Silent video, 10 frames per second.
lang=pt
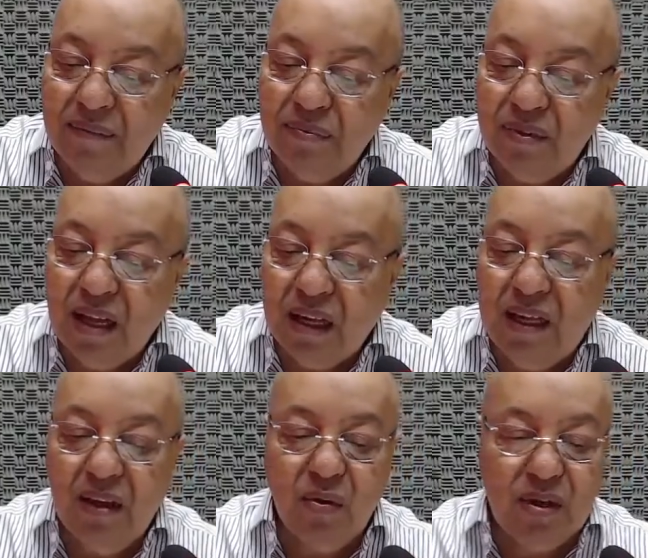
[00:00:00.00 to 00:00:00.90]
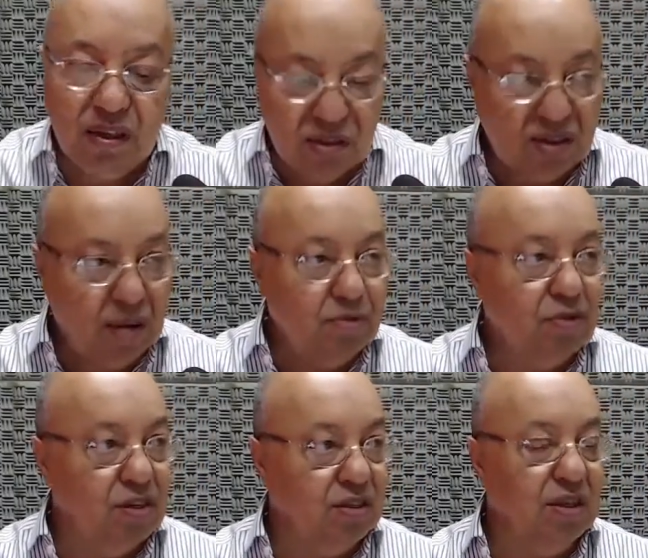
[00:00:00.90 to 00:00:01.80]
daquilo que estamos
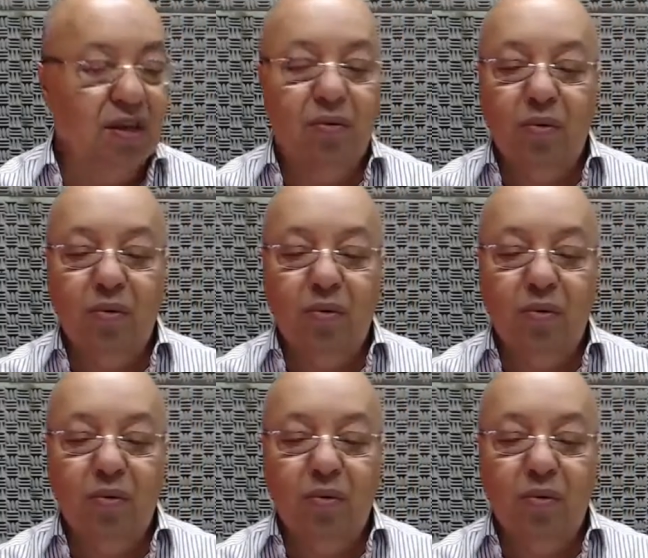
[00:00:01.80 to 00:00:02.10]
dizendo.